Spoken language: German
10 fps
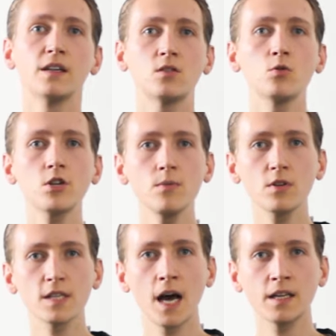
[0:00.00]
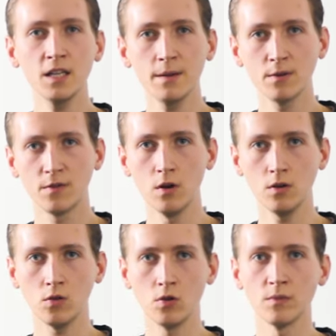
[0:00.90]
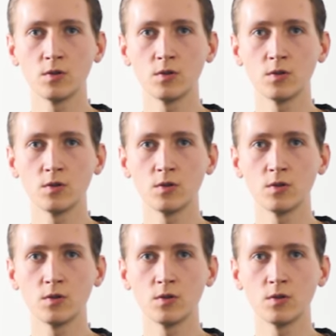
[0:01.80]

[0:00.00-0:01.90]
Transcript: Die Zustimmungsraten der Bevölkerung